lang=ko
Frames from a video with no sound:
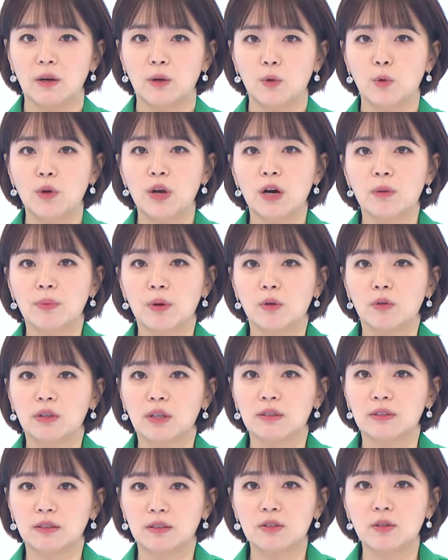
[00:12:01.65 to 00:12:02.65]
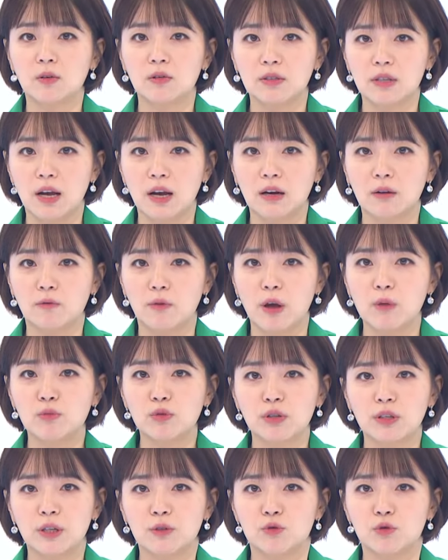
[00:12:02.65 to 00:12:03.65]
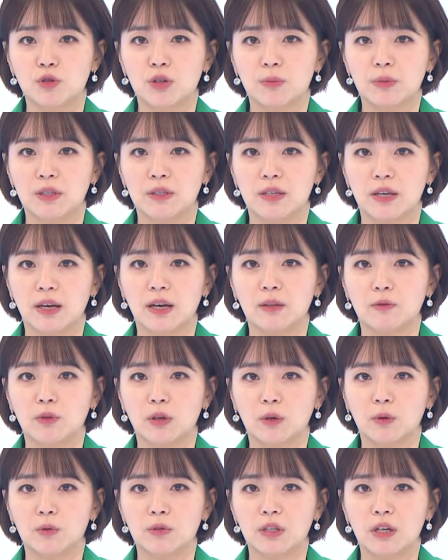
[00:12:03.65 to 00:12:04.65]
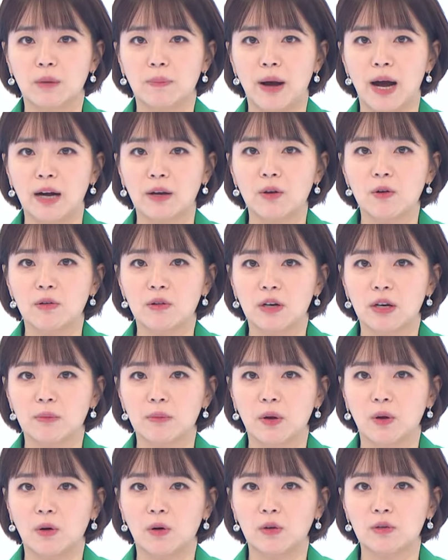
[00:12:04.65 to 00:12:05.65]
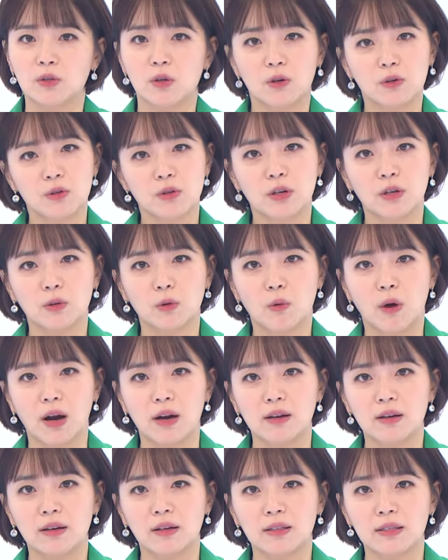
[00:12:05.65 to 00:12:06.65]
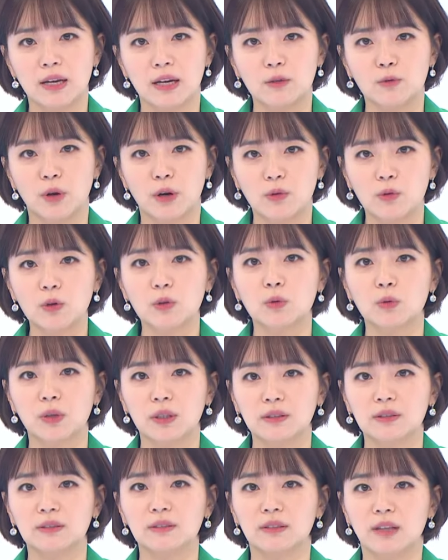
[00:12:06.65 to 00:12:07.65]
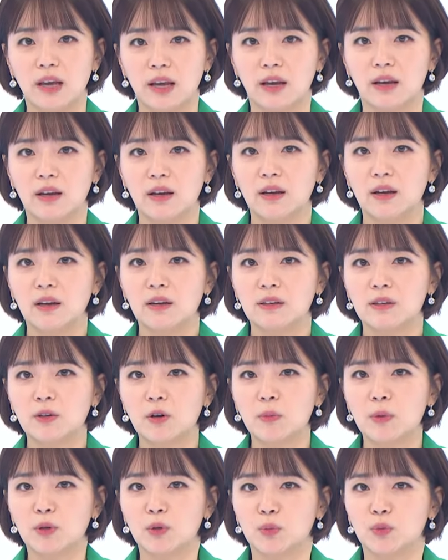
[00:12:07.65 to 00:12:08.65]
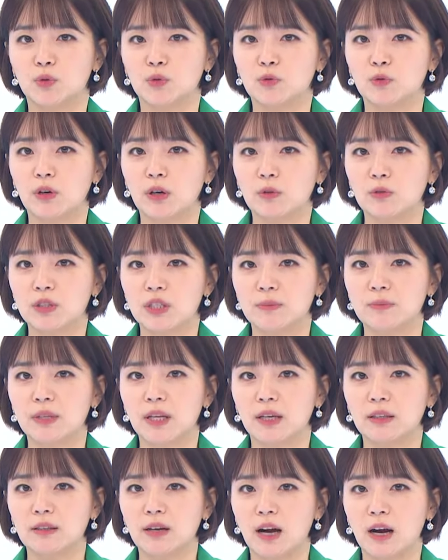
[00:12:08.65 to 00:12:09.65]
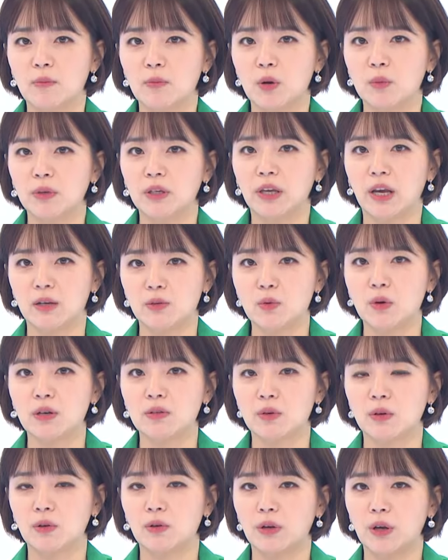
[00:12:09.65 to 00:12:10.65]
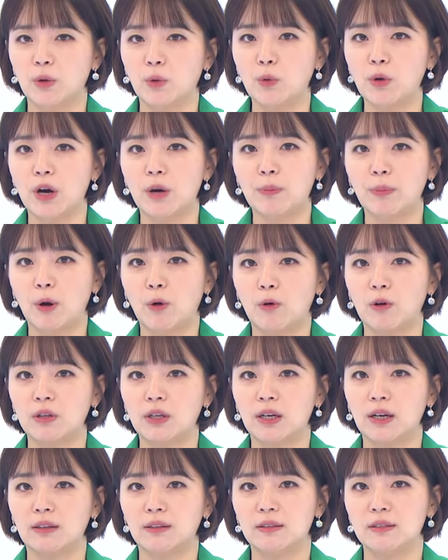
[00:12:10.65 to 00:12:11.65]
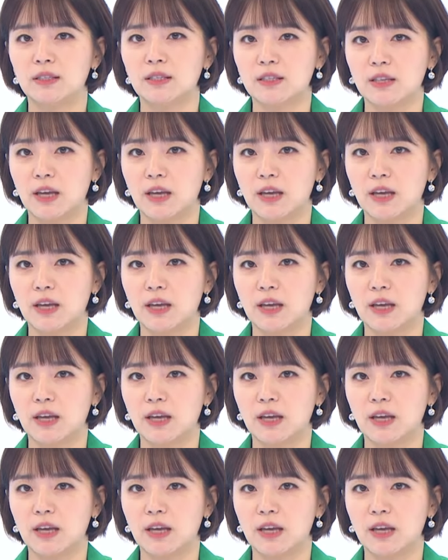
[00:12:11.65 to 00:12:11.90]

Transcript: 요양병원의 특성상 외부인의 출입이 제한된 곳이라 방역을 하면 철저히 더 관리가 잘 될 것도 같은데 그럼에도 불구하고 집단 감염이 계속해서 이렇게 요양병원이라든지